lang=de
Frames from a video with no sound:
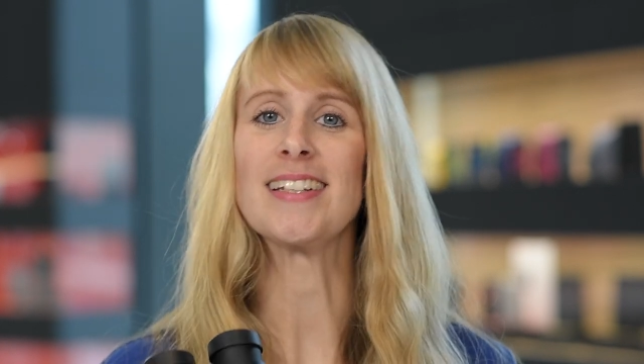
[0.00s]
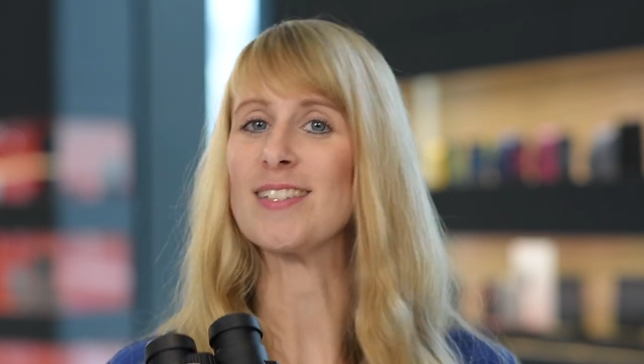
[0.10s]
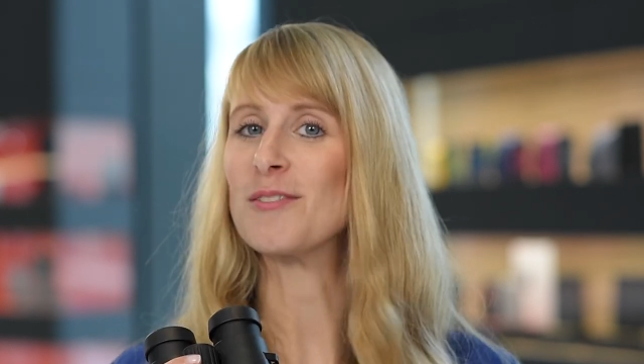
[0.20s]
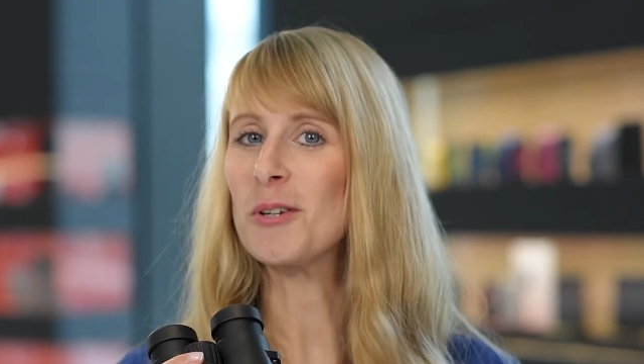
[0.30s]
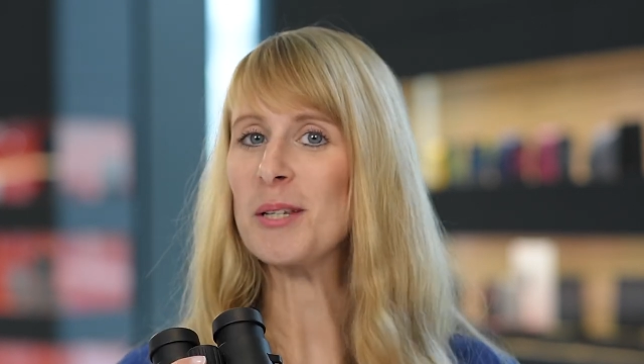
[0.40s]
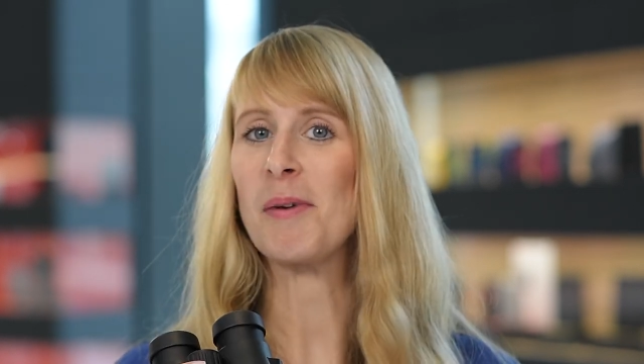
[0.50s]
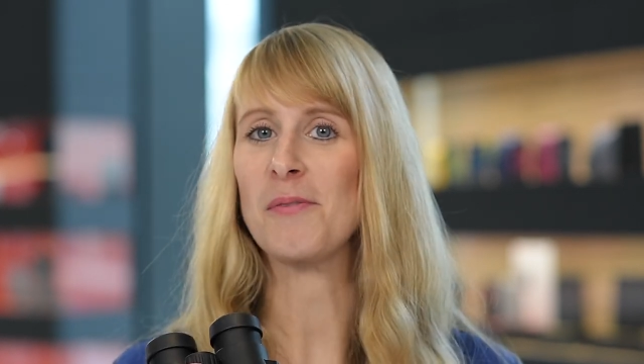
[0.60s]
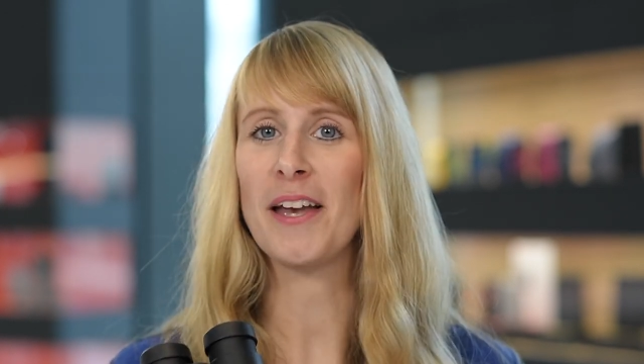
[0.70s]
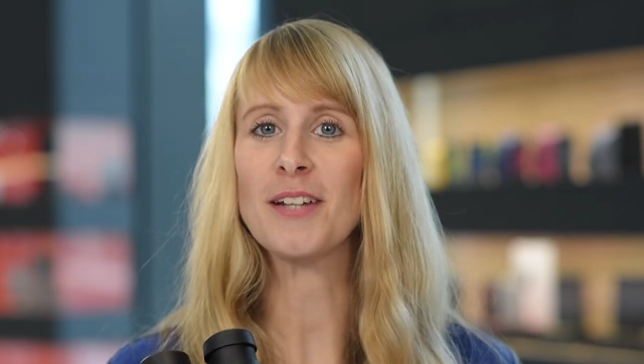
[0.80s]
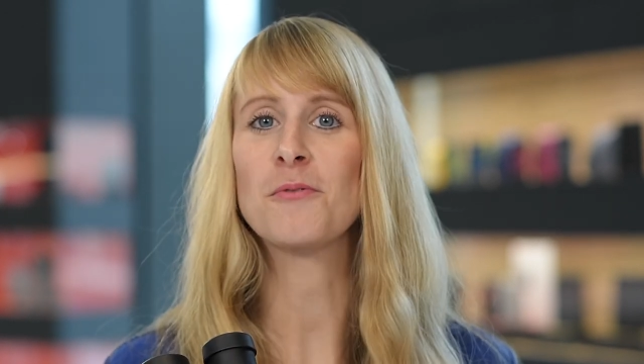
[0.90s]
Es ist wirklich
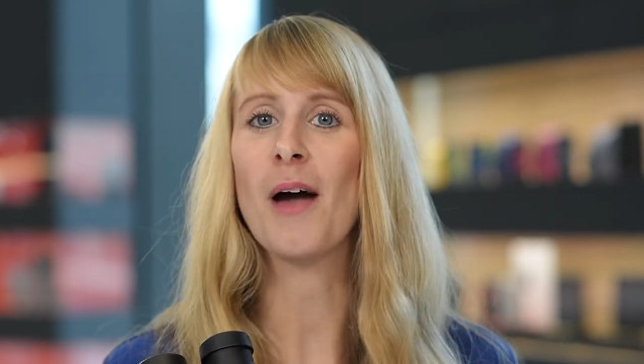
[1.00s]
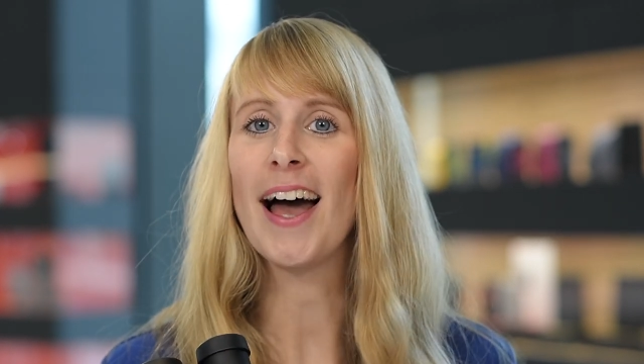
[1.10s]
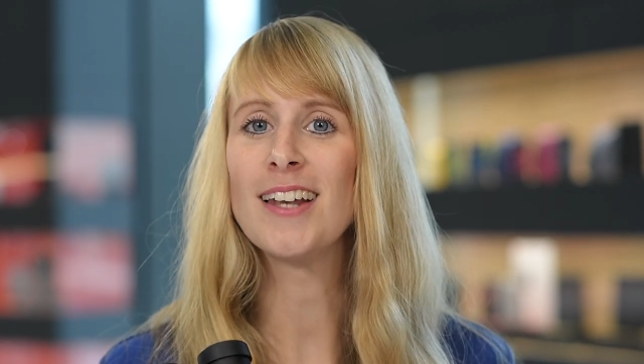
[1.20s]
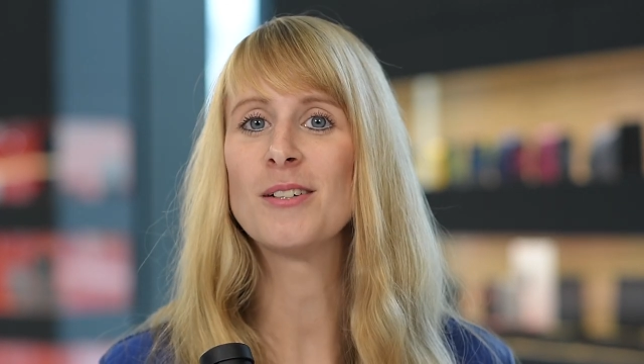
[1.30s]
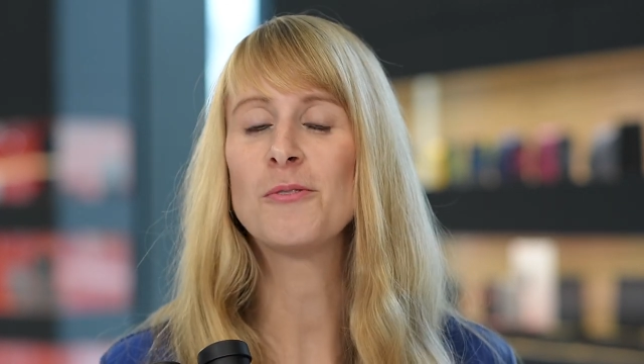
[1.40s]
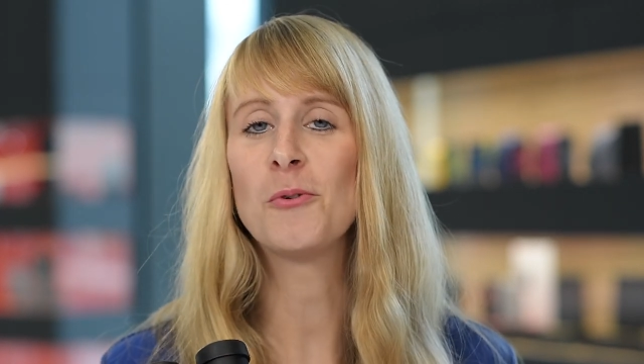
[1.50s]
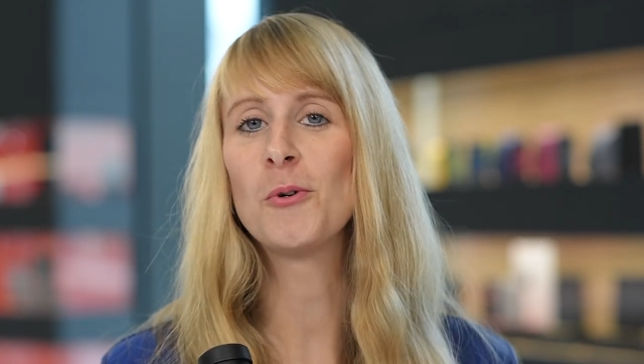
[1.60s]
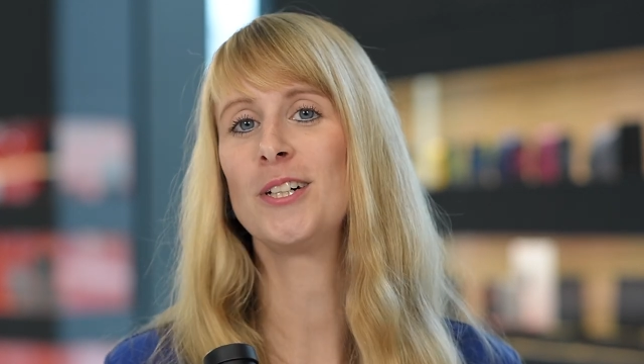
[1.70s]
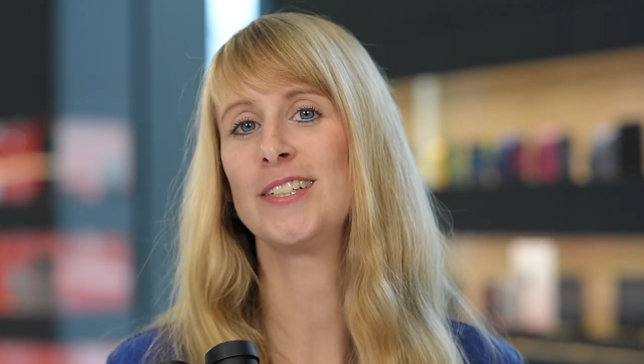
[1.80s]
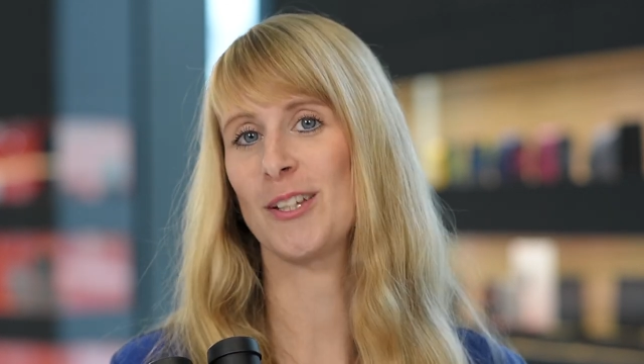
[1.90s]
perfekt für alle
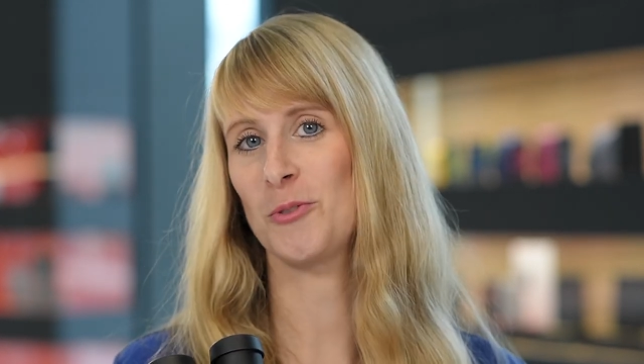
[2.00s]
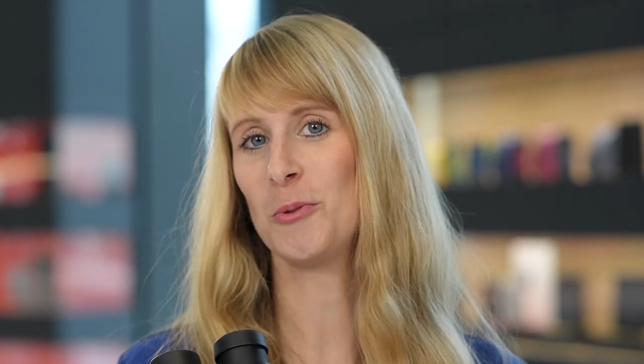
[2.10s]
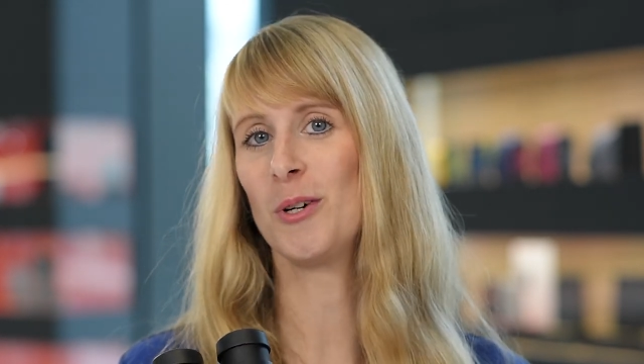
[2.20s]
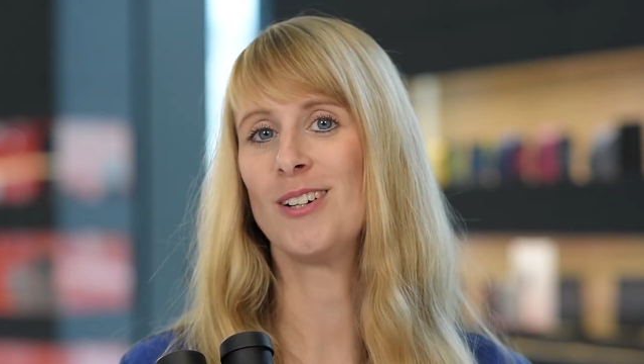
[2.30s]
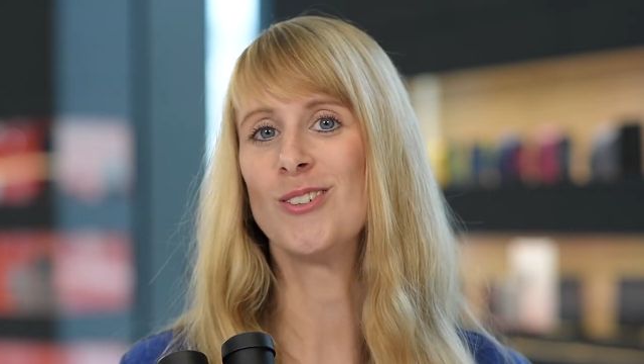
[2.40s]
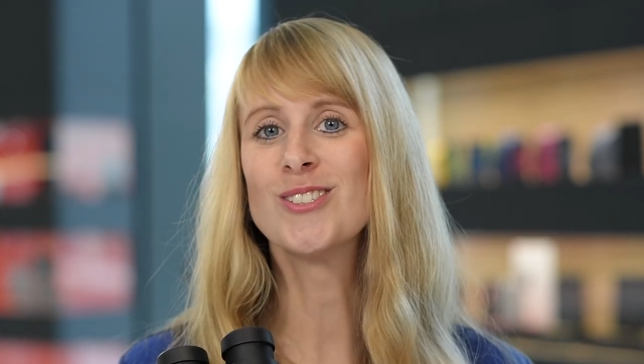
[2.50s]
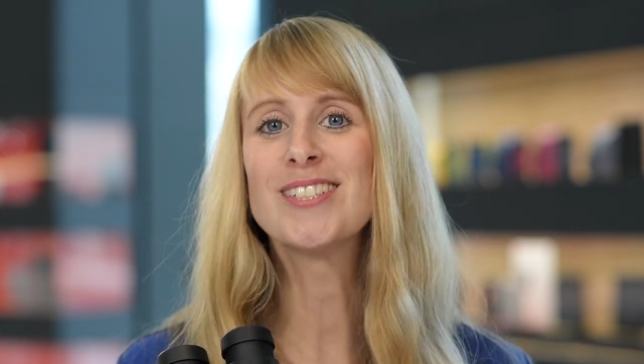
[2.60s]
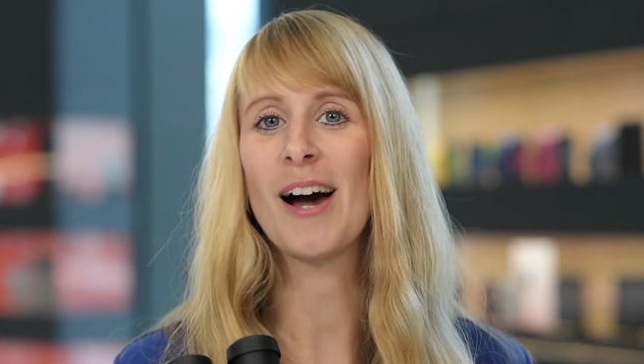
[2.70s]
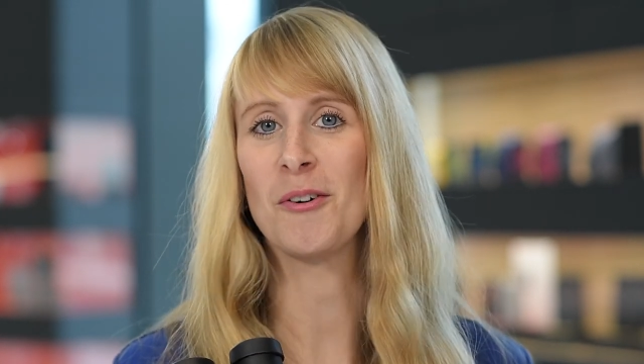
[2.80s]
Vogel-, Natur- und